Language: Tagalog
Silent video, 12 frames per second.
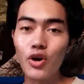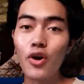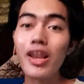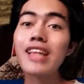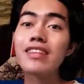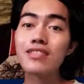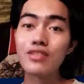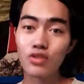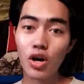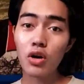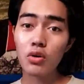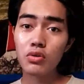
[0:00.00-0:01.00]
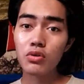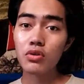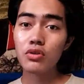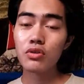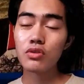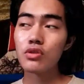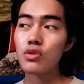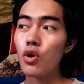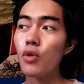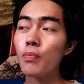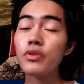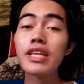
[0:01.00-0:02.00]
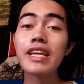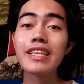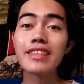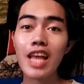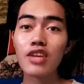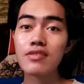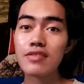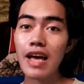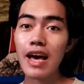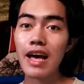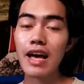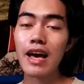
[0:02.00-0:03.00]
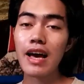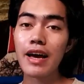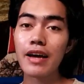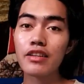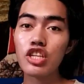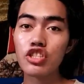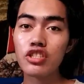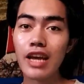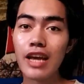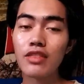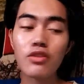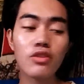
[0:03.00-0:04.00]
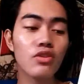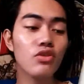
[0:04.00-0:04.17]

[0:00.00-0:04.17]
So, let's go! So, punta na tayo sa uh, kitchen.